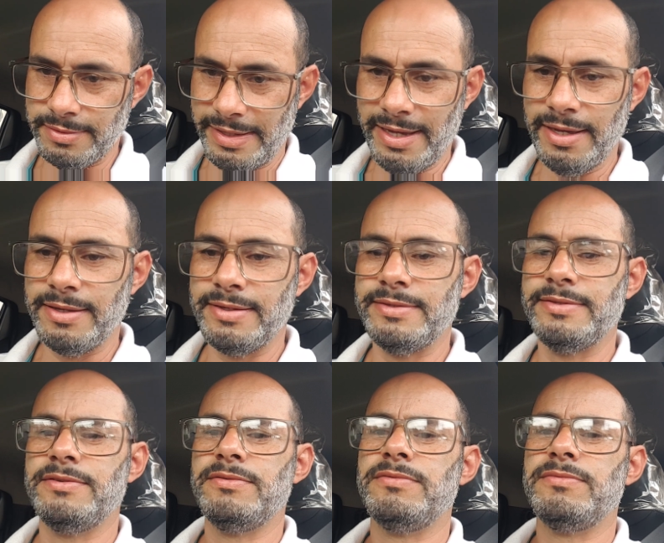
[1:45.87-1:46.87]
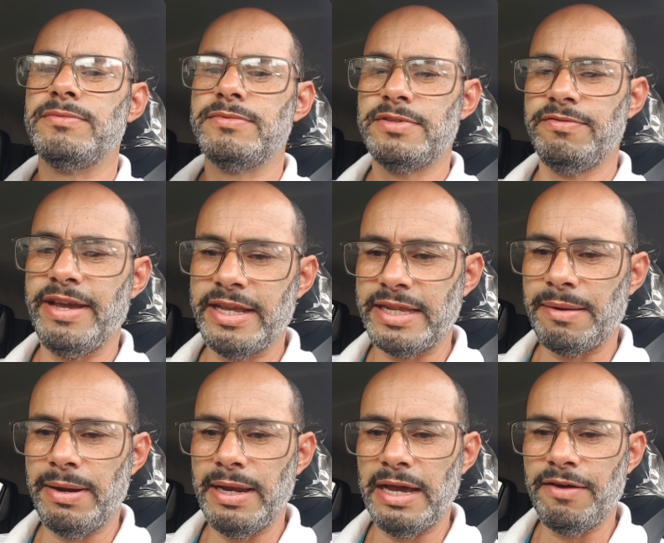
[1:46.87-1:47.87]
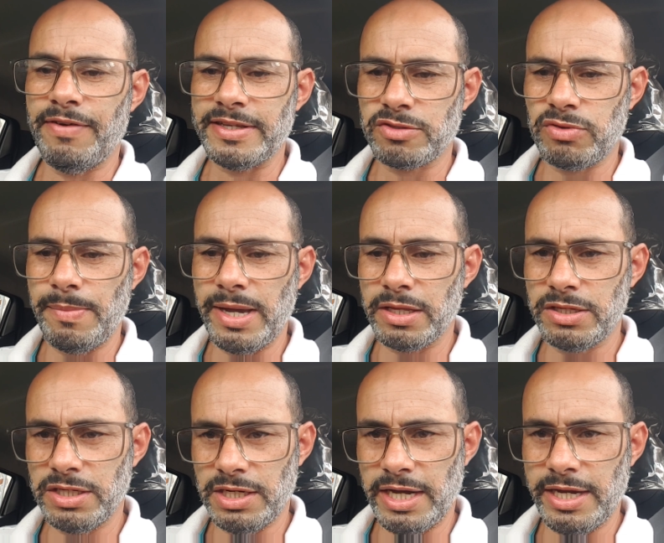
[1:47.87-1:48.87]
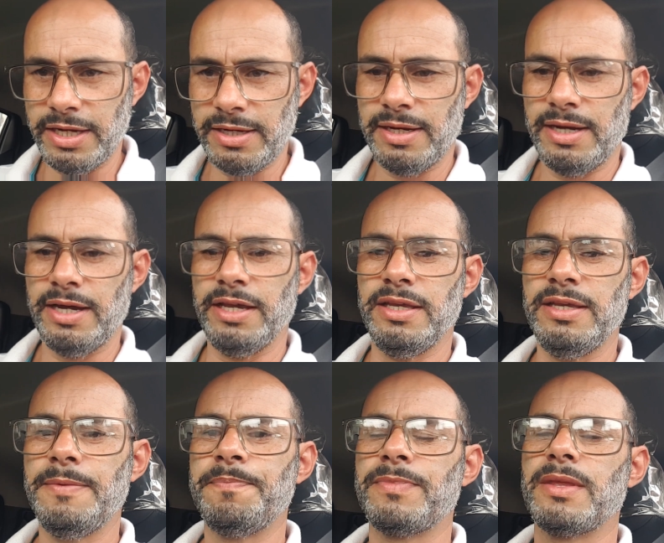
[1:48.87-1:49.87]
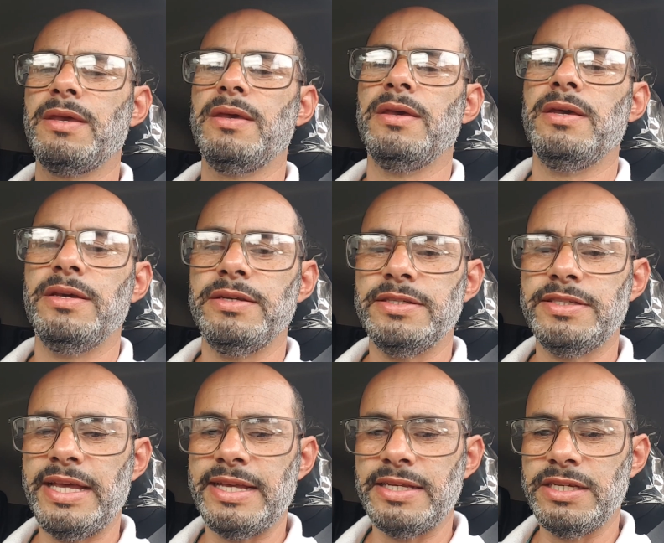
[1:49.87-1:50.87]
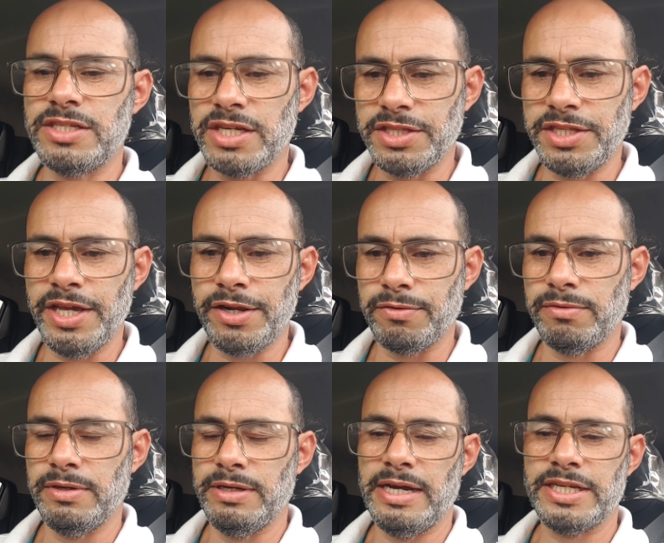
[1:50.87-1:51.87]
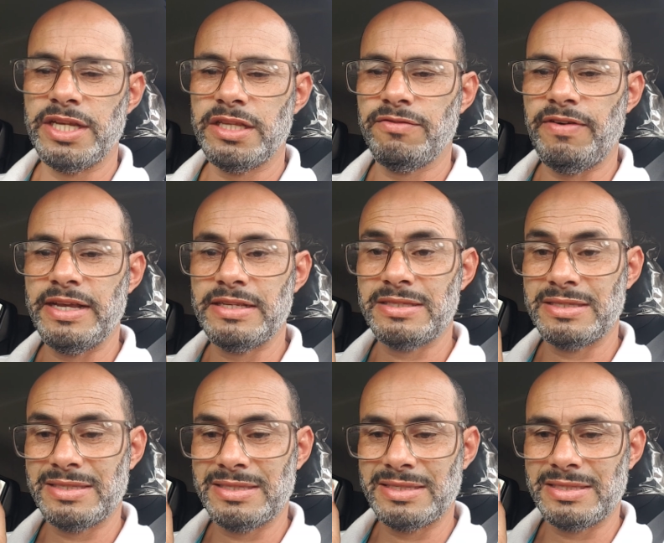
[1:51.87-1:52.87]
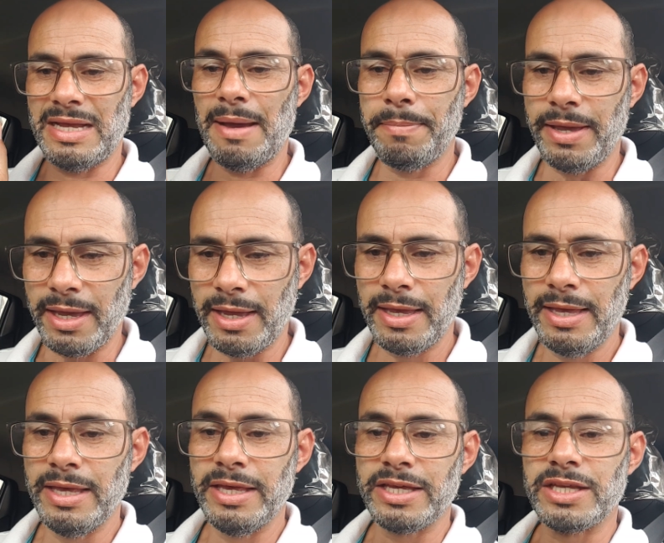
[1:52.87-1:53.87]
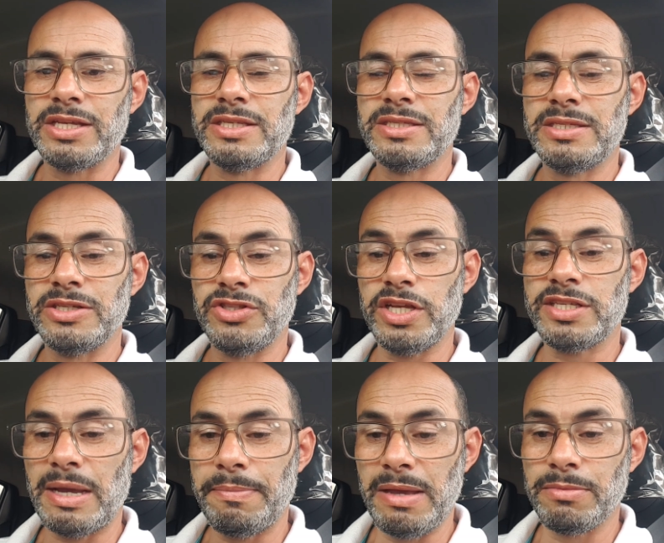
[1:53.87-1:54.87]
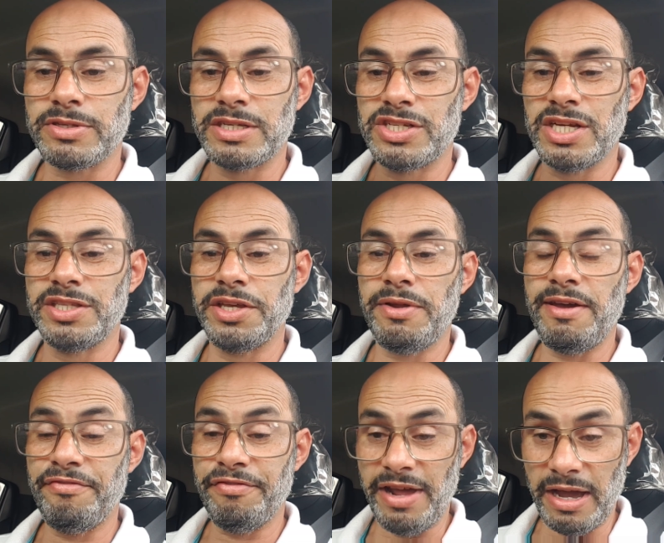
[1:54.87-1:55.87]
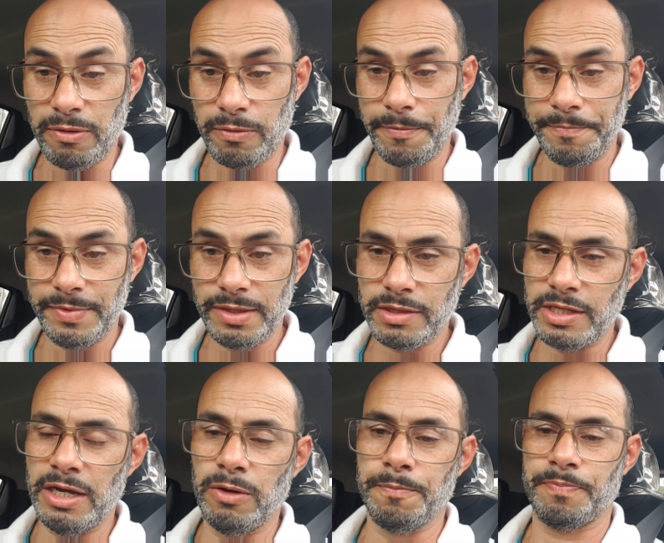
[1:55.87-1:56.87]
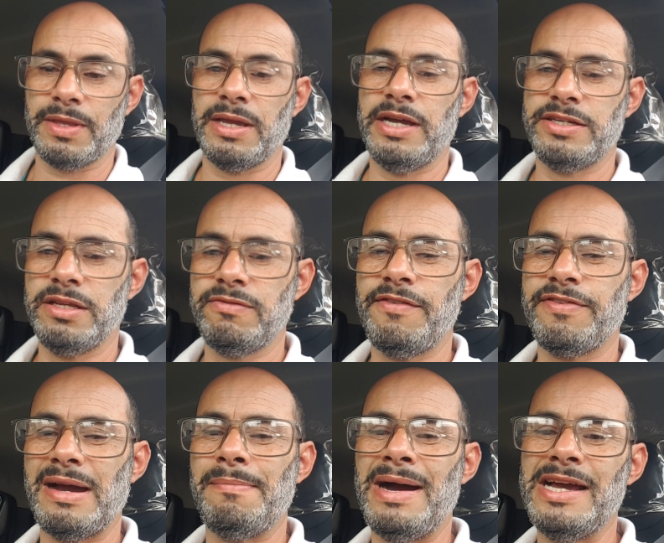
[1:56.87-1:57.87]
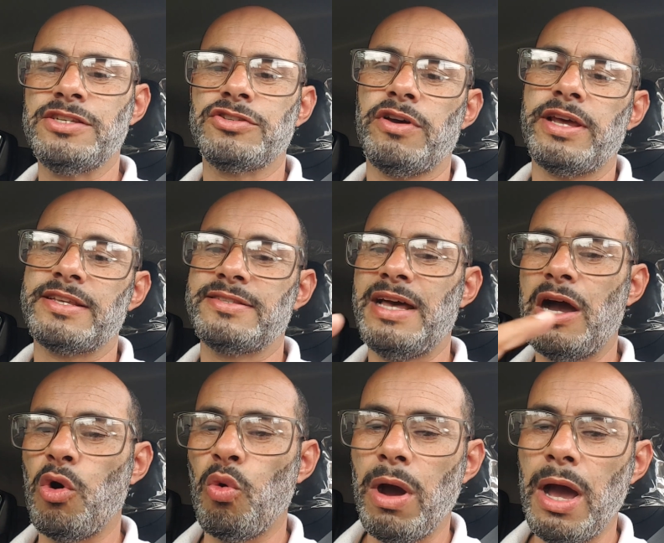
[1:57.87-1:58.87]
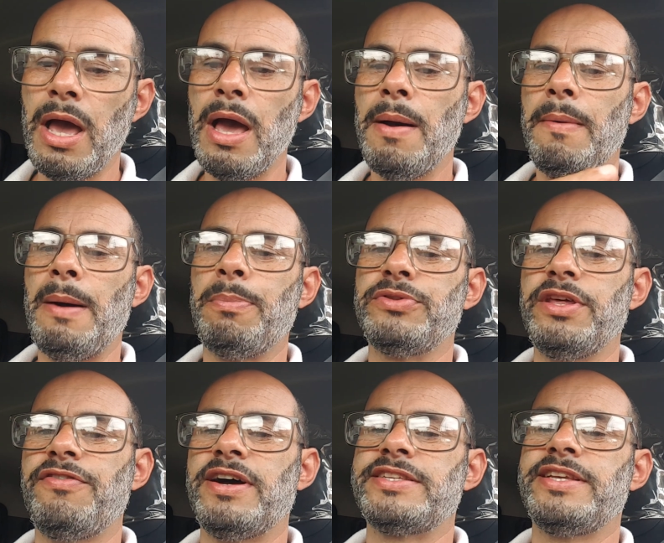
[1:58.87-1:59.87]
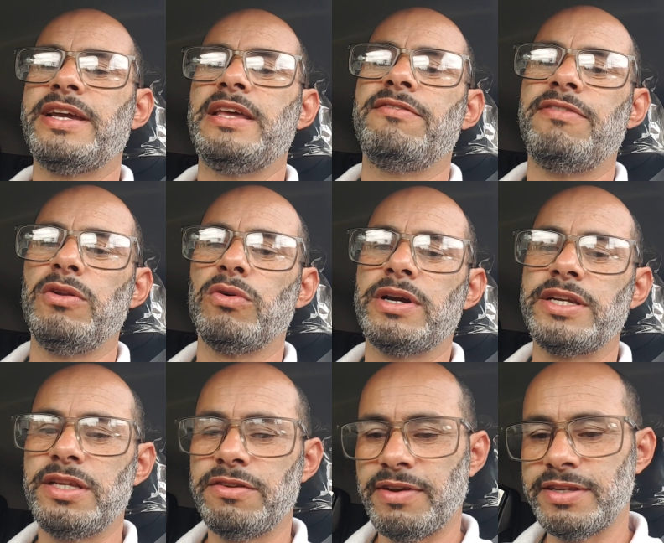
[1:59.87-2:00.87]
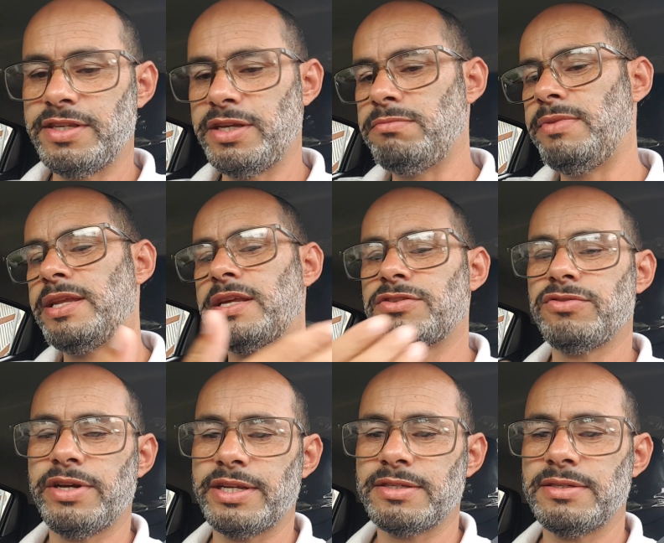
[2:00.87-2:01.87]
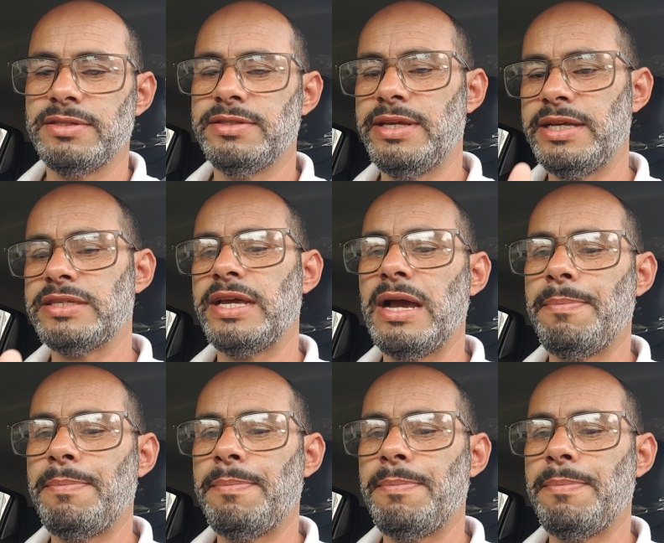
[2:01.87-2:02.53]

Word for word: né? Tiver que trabalhar, faça sua meta diária aí. E, de, e janeiro a gente vai saber, nós sabemos que janeiro é fraco. Então, a gente vai ficar mais horas na rua para poder fazer aquele valor que a gente fazia em menos horas. É isso aí,